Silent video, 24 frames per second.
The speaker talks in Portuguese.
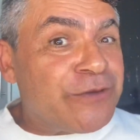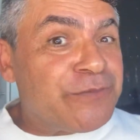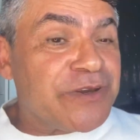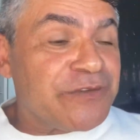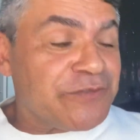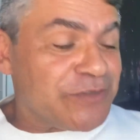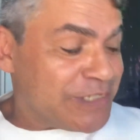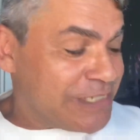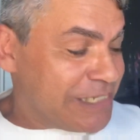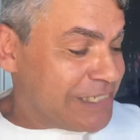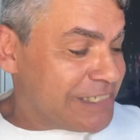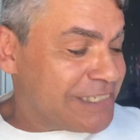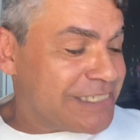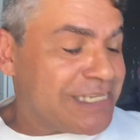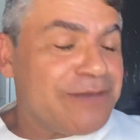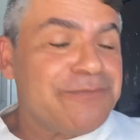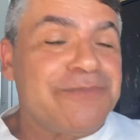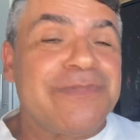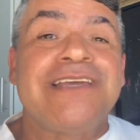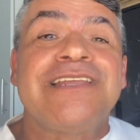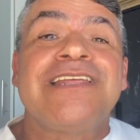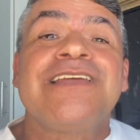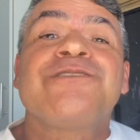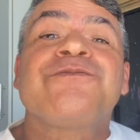para vocês
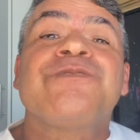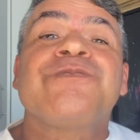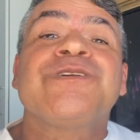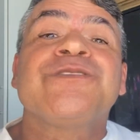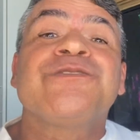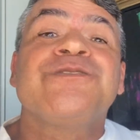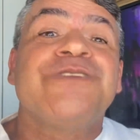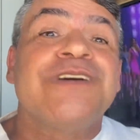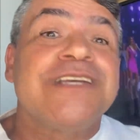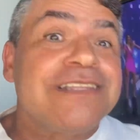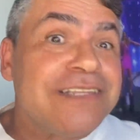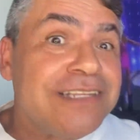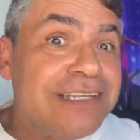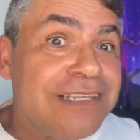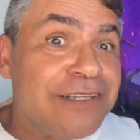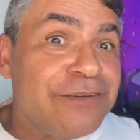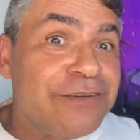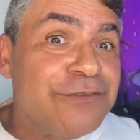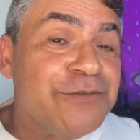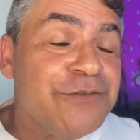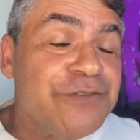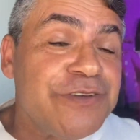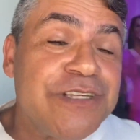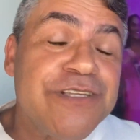saberem quando vai
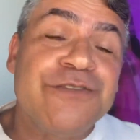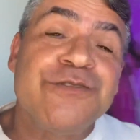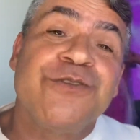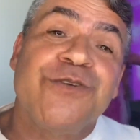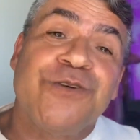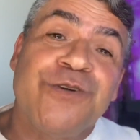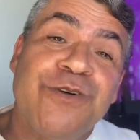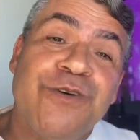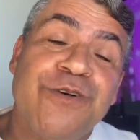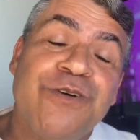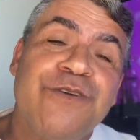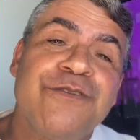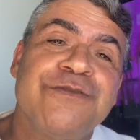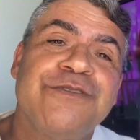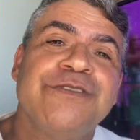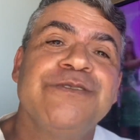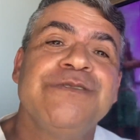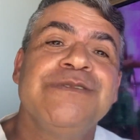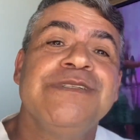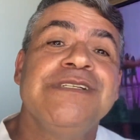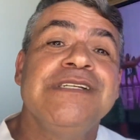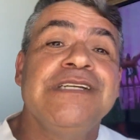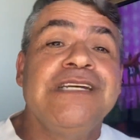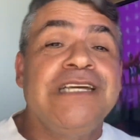ter um vídeo
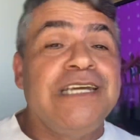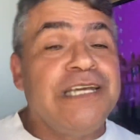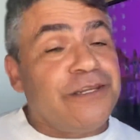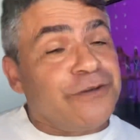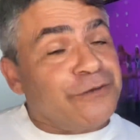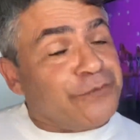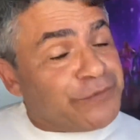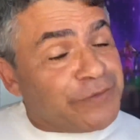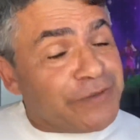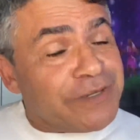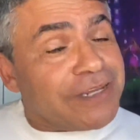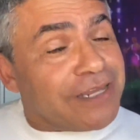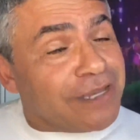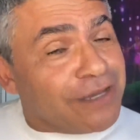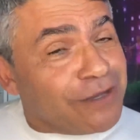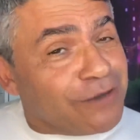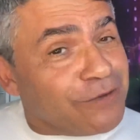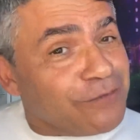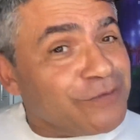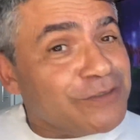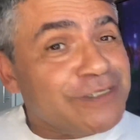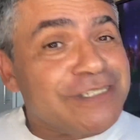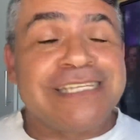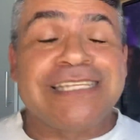novo. E no
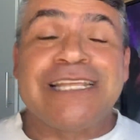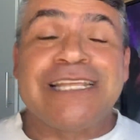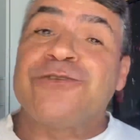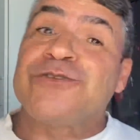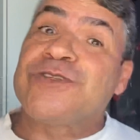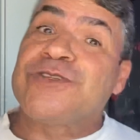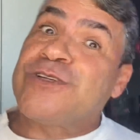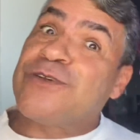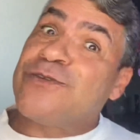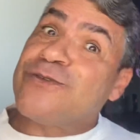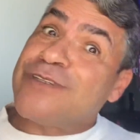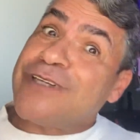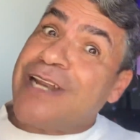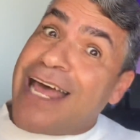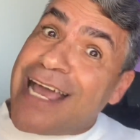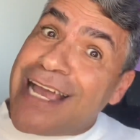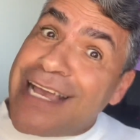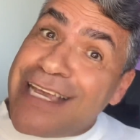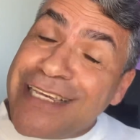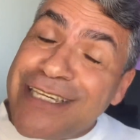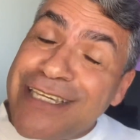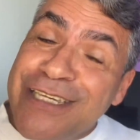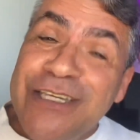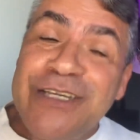final você seu
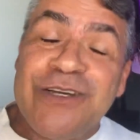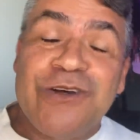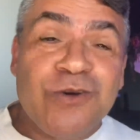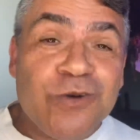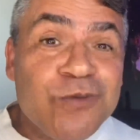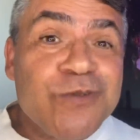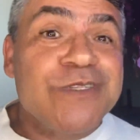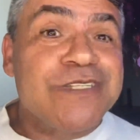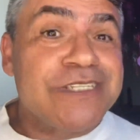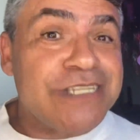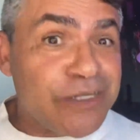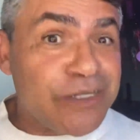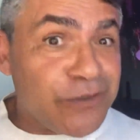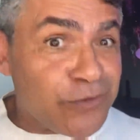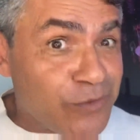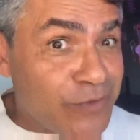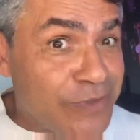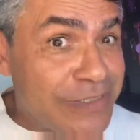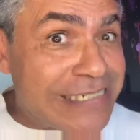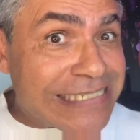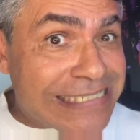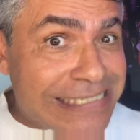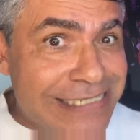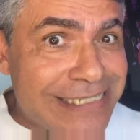like ou o seu
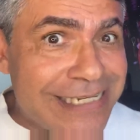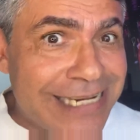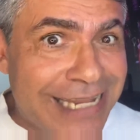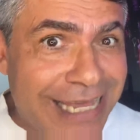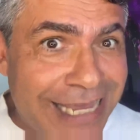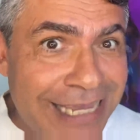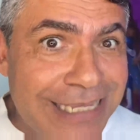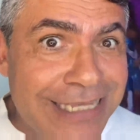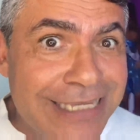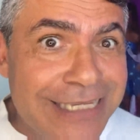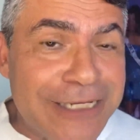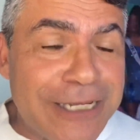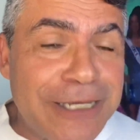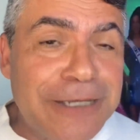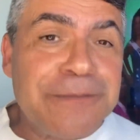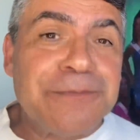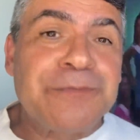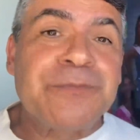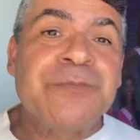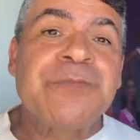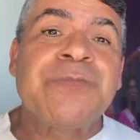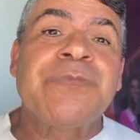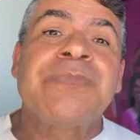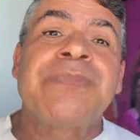dislike,
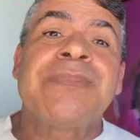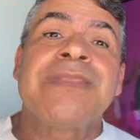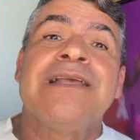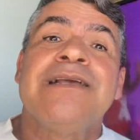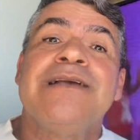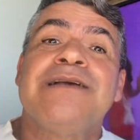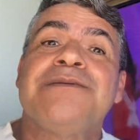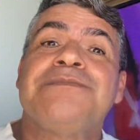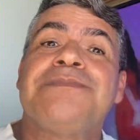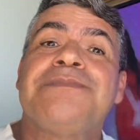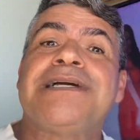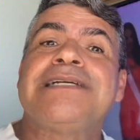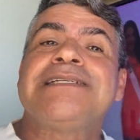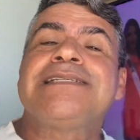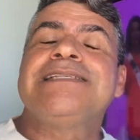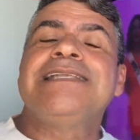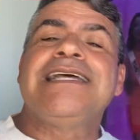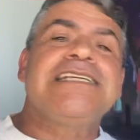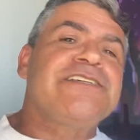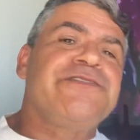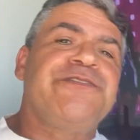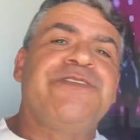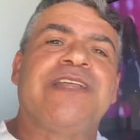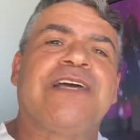né? Mas
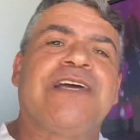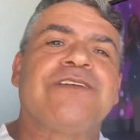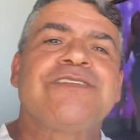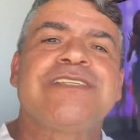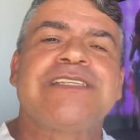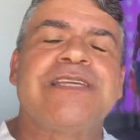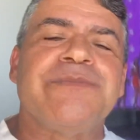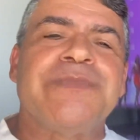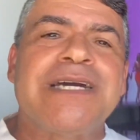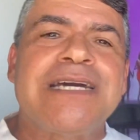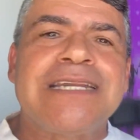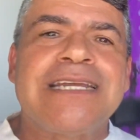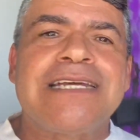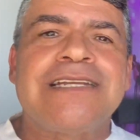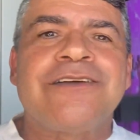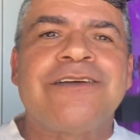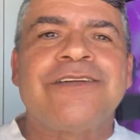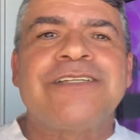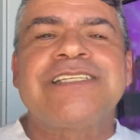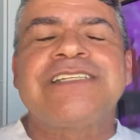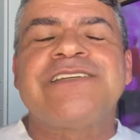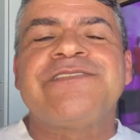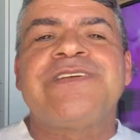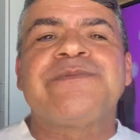neste final de semana
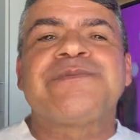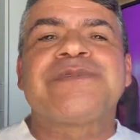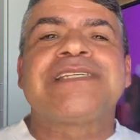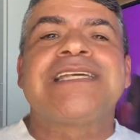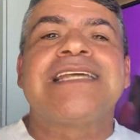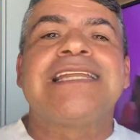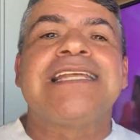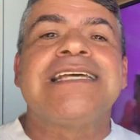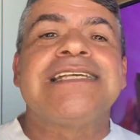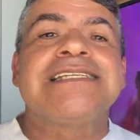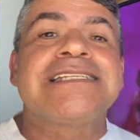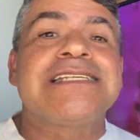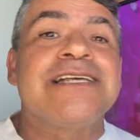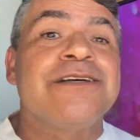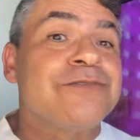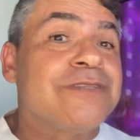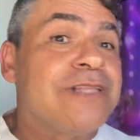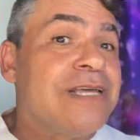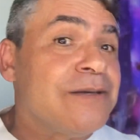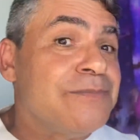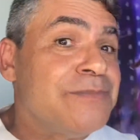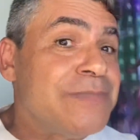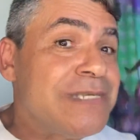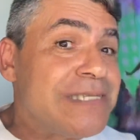nós tivemos a eleição
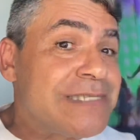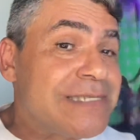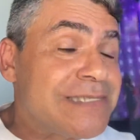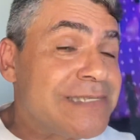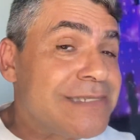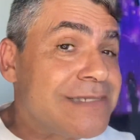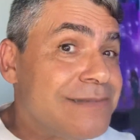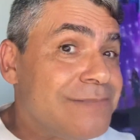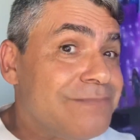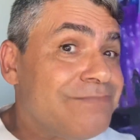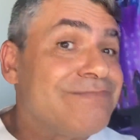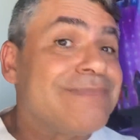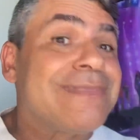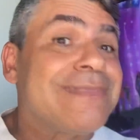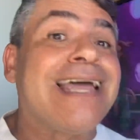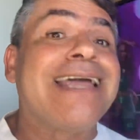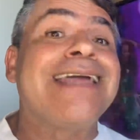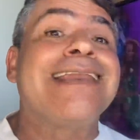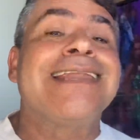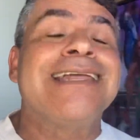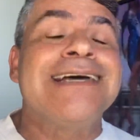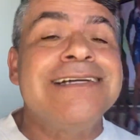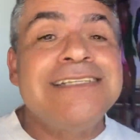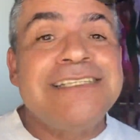da Miss
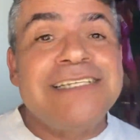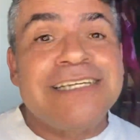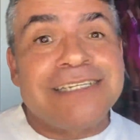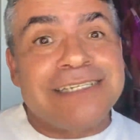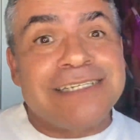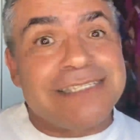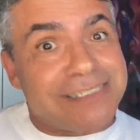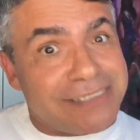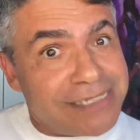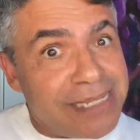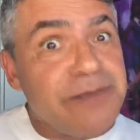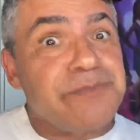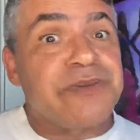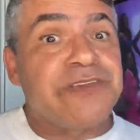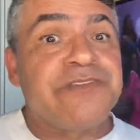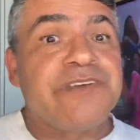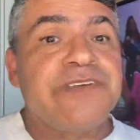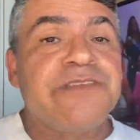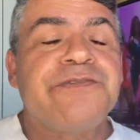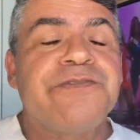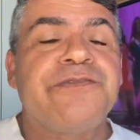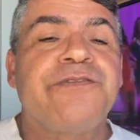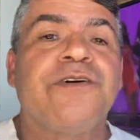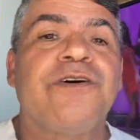Tailândia, que sempre
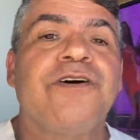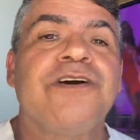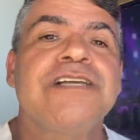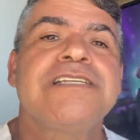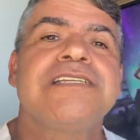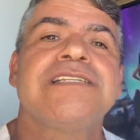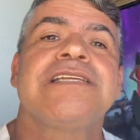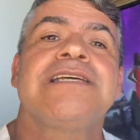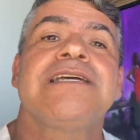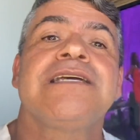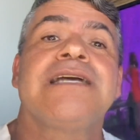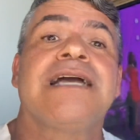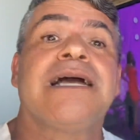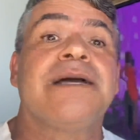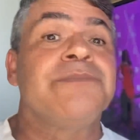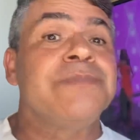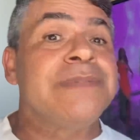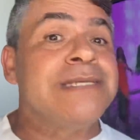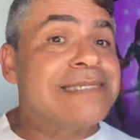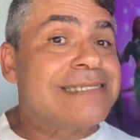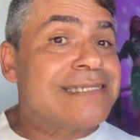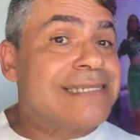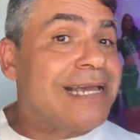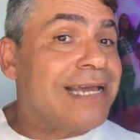vem forte, né? A
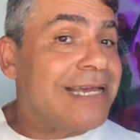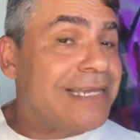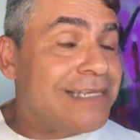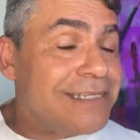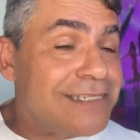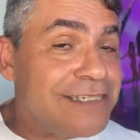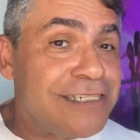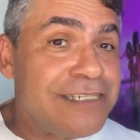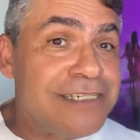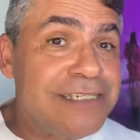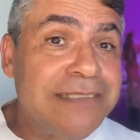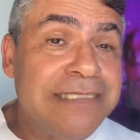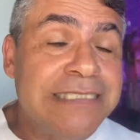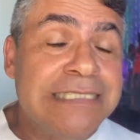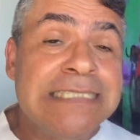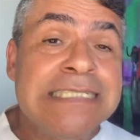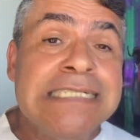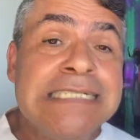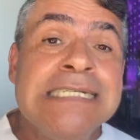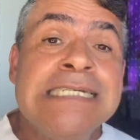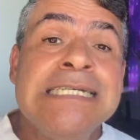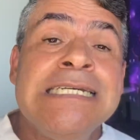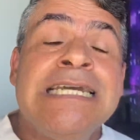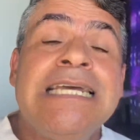Miss Haiti.
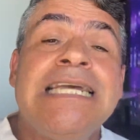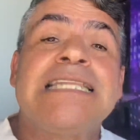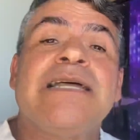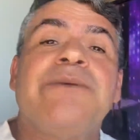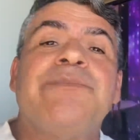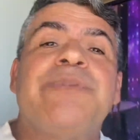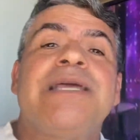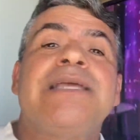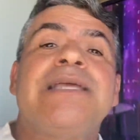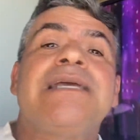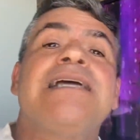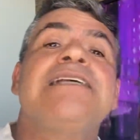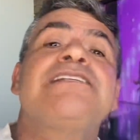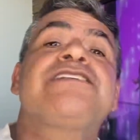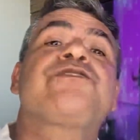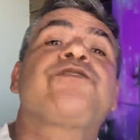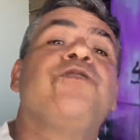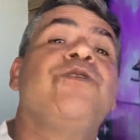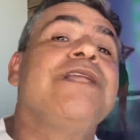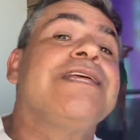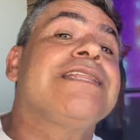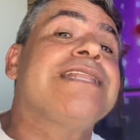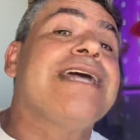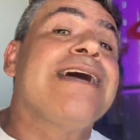E também a
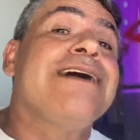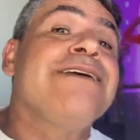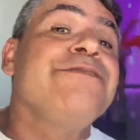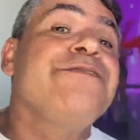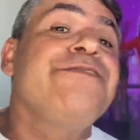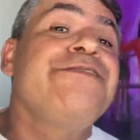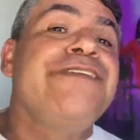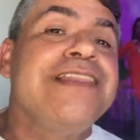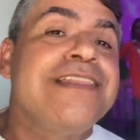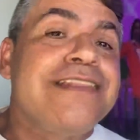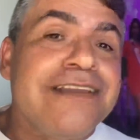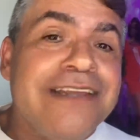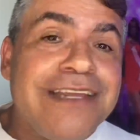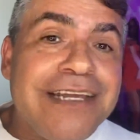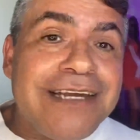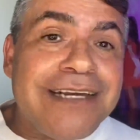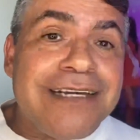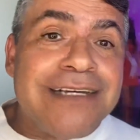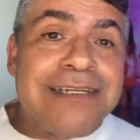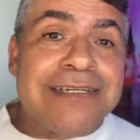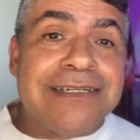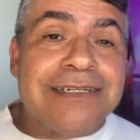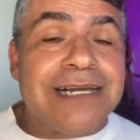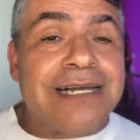escolha da
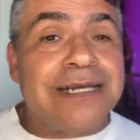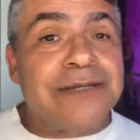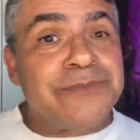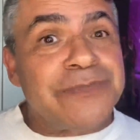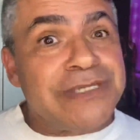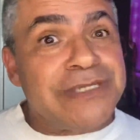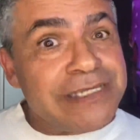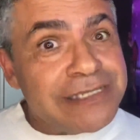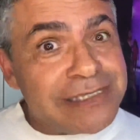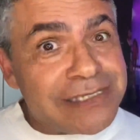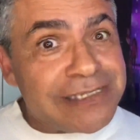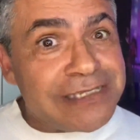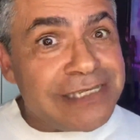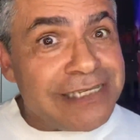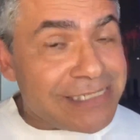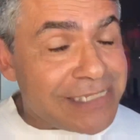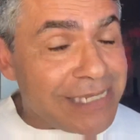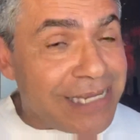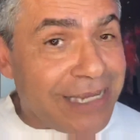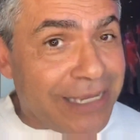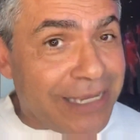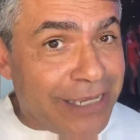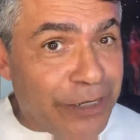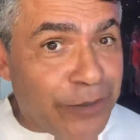anfitriã, a Miss
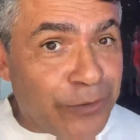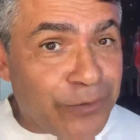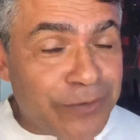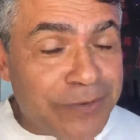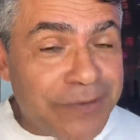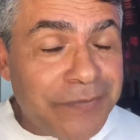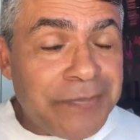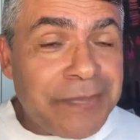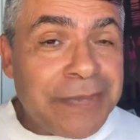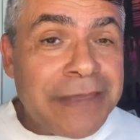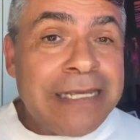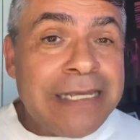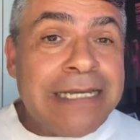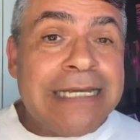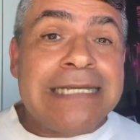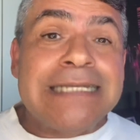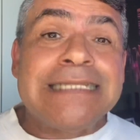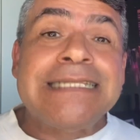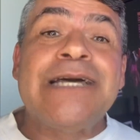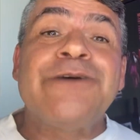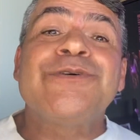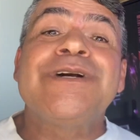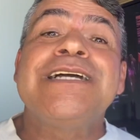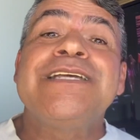Israel.
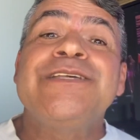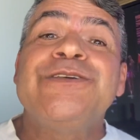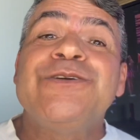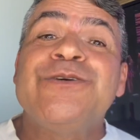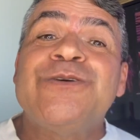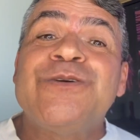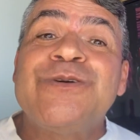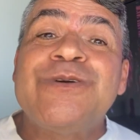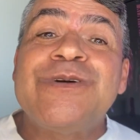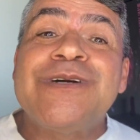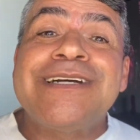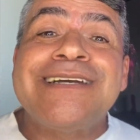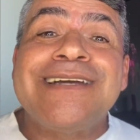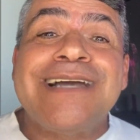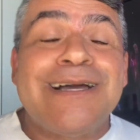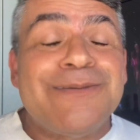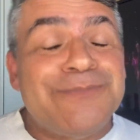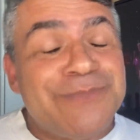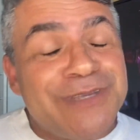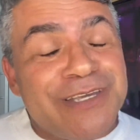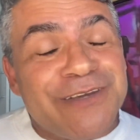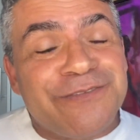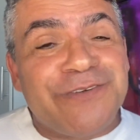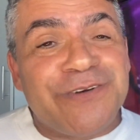Não ganhou
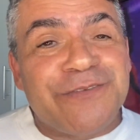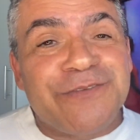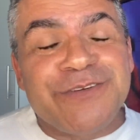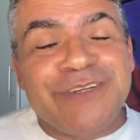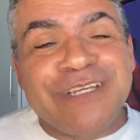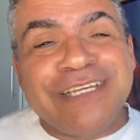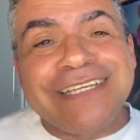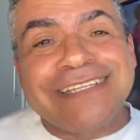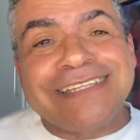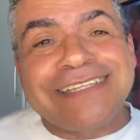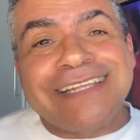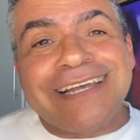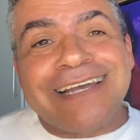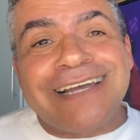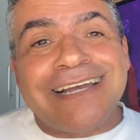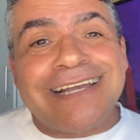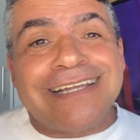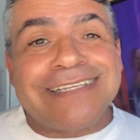a minha favorita, a